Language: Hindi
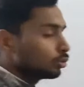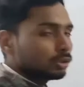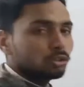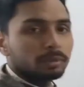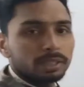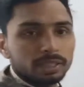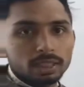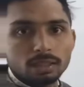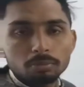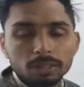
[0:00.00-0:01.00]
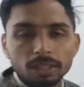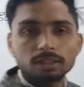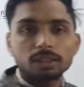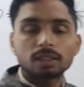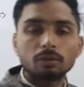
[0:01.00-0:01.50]
जो न्यूमरेटर है
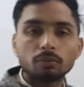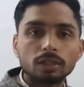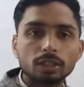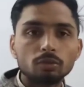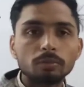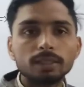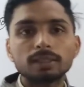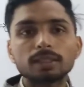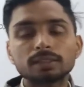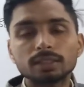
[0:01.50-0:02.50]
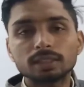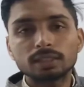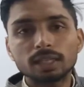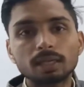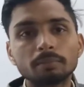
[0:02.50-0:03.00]
फ्रैक्शन का वो डिनोमिनेटर से
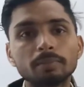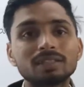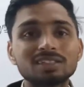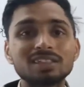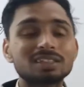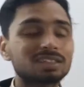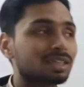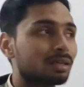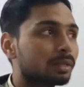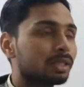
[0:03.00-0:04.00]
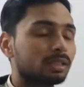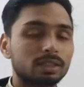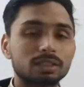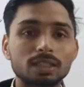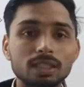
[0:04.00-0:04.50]
कितना कम है सिक्स कम है
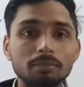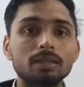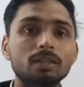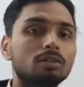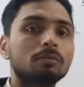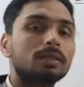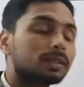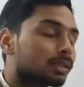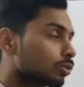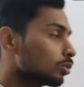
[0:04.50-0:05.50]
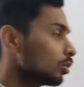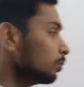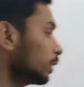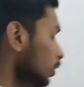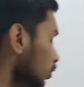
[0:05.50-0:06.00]
किससे कम है डिनोमिनेटर को तो हम